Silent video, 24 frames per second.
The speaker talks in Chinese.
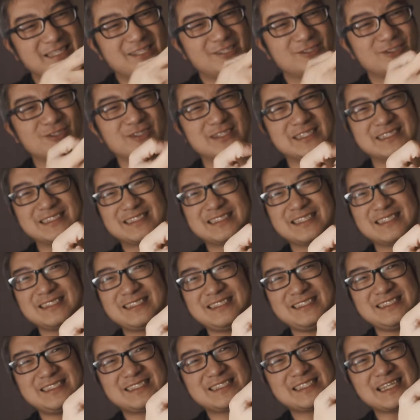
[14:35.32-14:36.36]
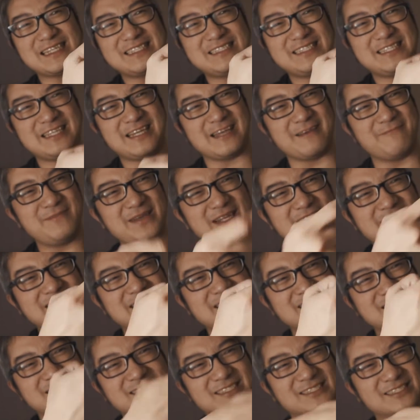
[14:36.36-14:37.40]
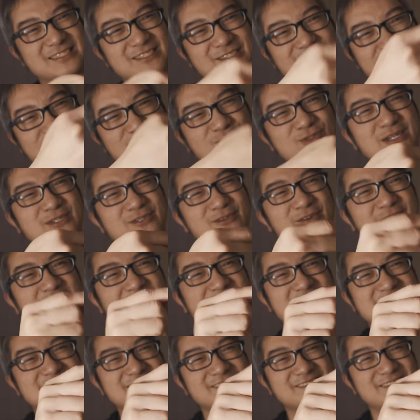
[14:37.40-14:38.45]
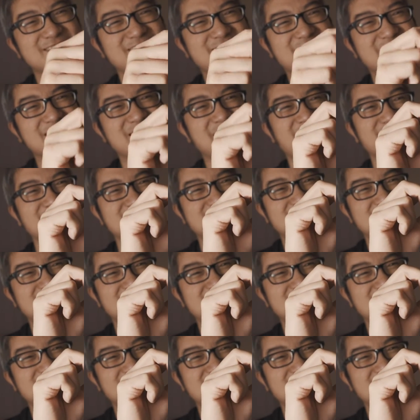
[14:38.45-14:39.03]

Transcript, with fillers: 如果能设计在前面这样子转过来的时候就更好。